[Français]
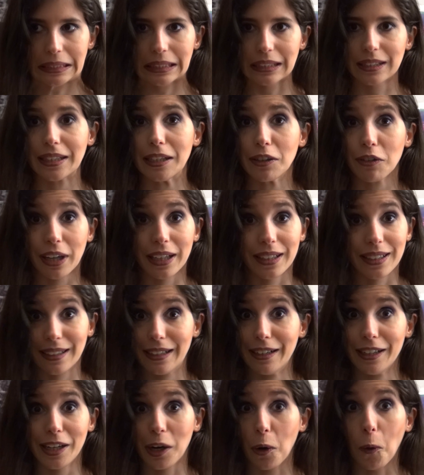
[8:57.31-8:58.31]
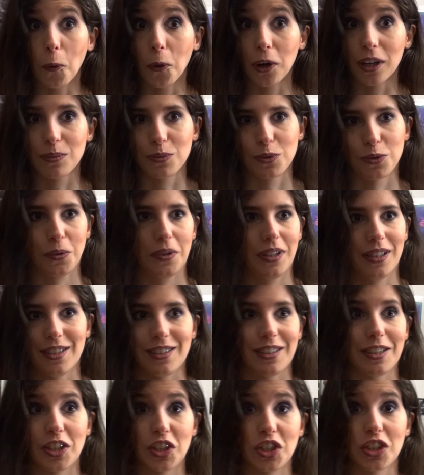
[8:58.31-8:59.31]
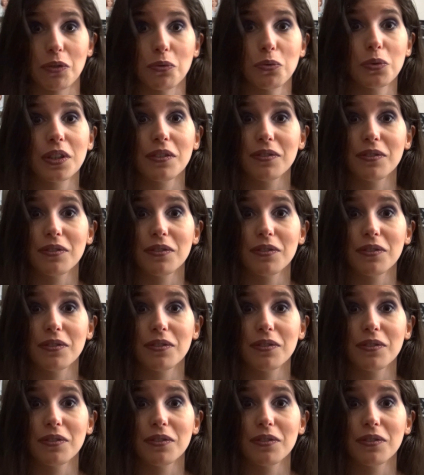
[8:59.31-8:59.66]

C'est vrai qu'il a l'air horrible celui-là, j'ai vu